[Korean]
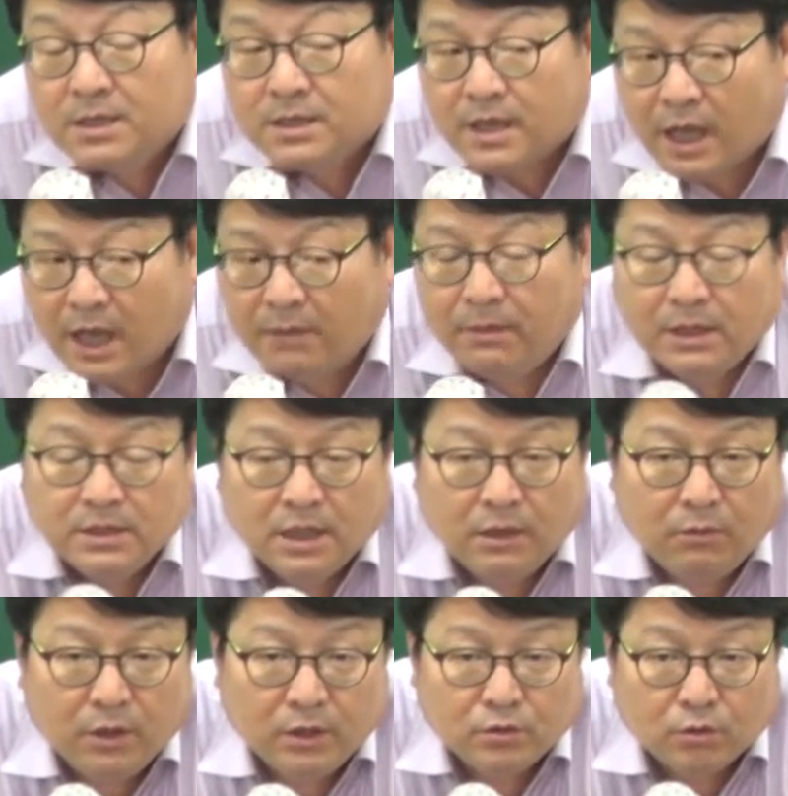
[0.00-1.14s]
다만
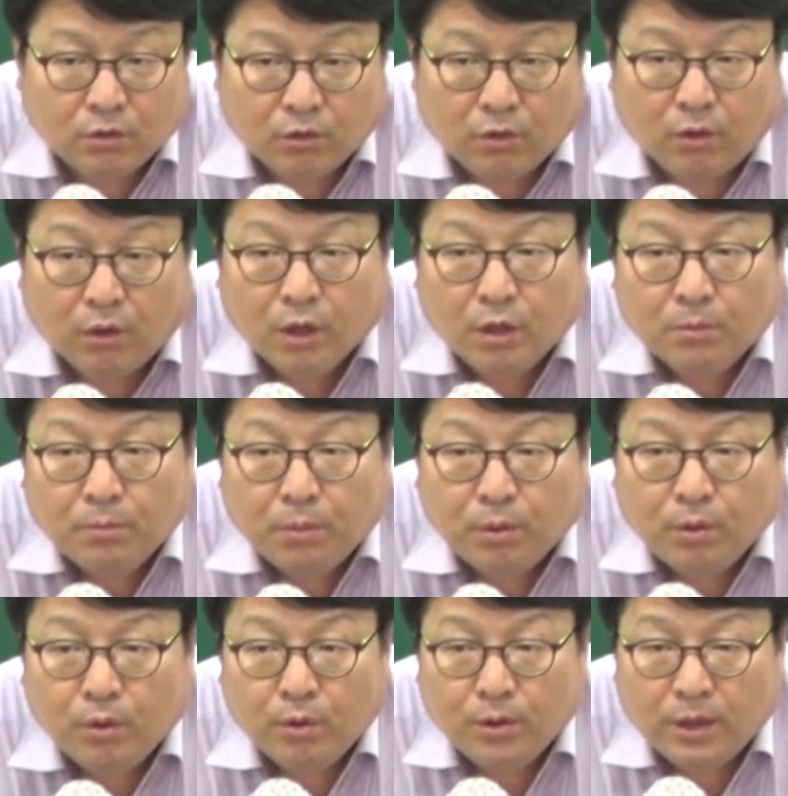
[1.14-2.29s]
예외적으로
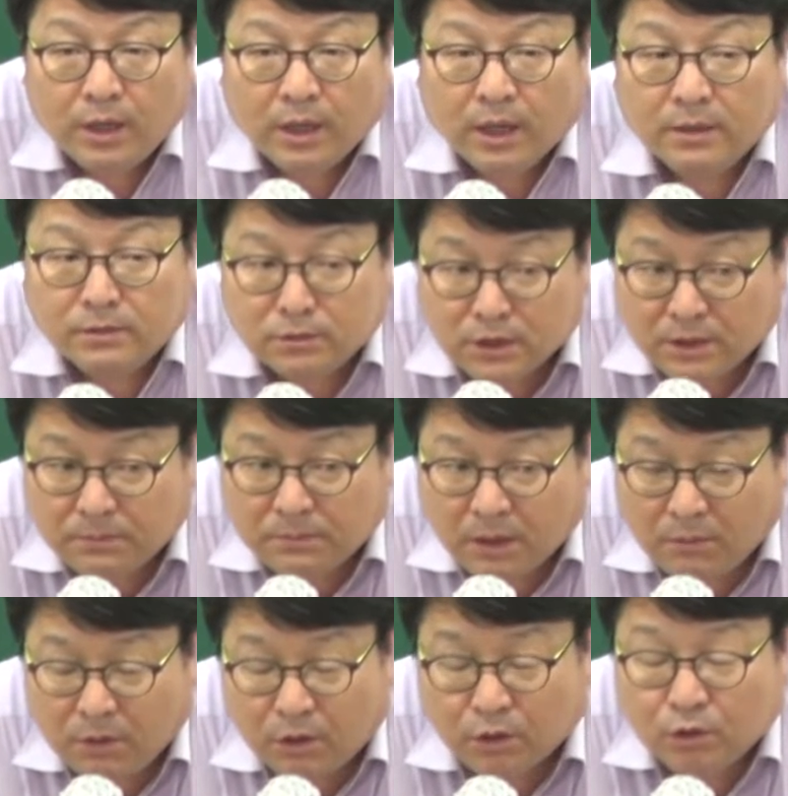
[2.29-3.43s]
표현 대리가
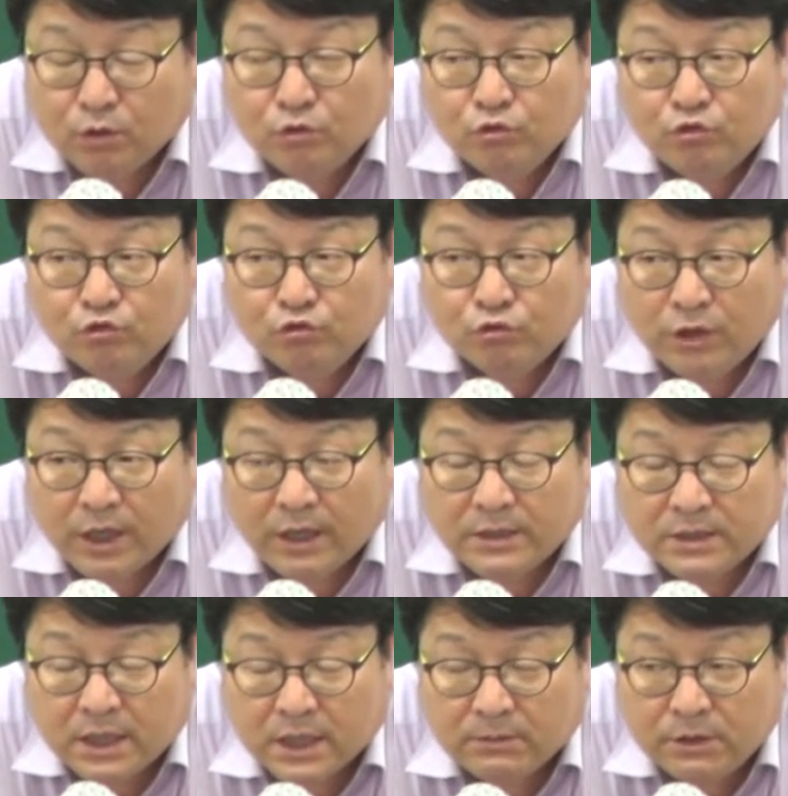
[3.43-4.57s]
성립되면 누구에게
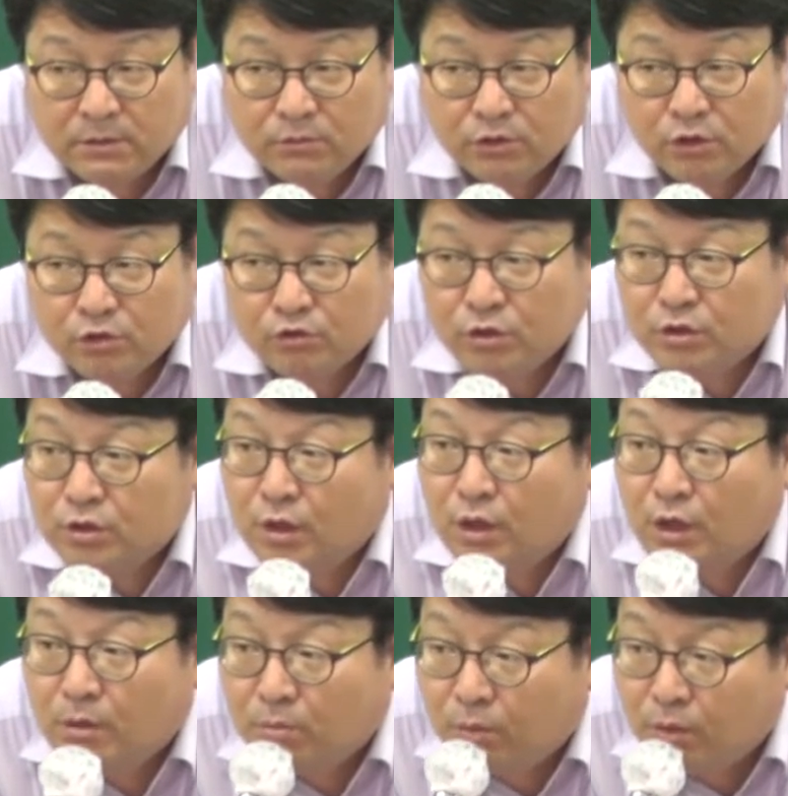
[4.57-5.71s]
책임을 물을 수 있죠?
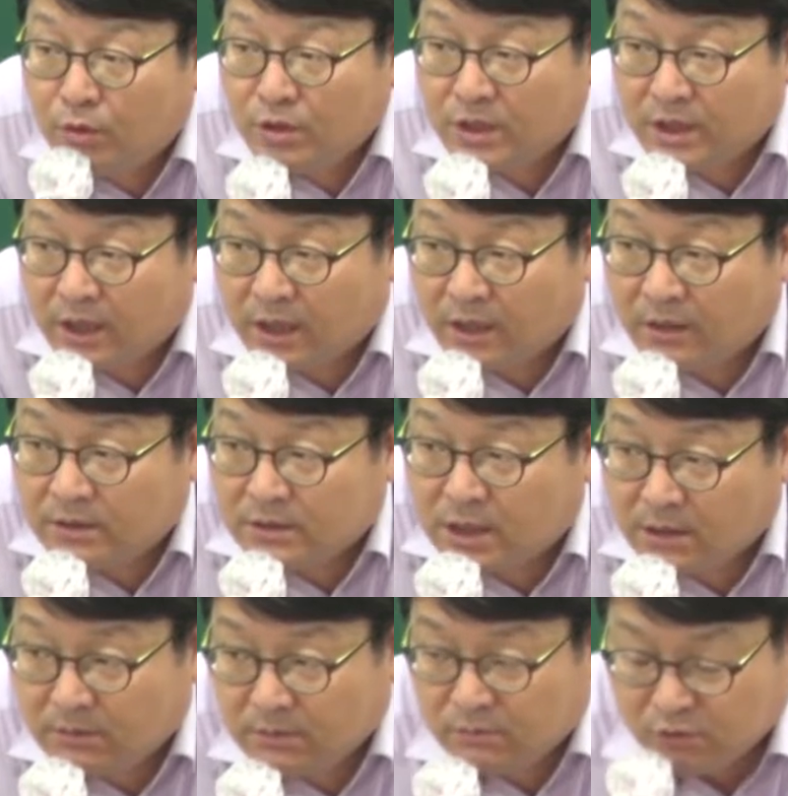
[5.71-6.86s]
본인에게
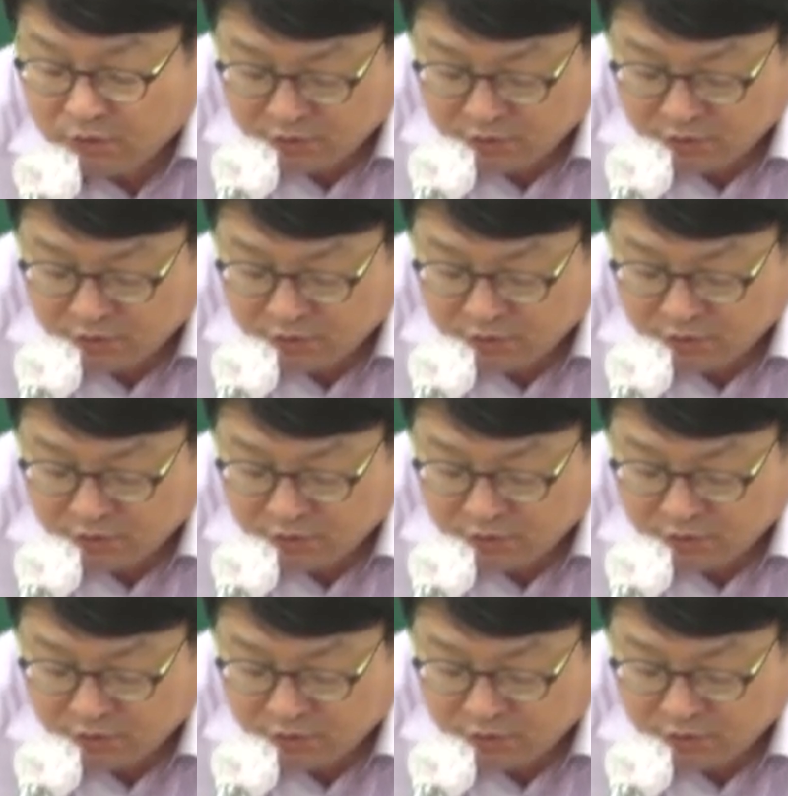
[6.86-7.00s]
책임을 물을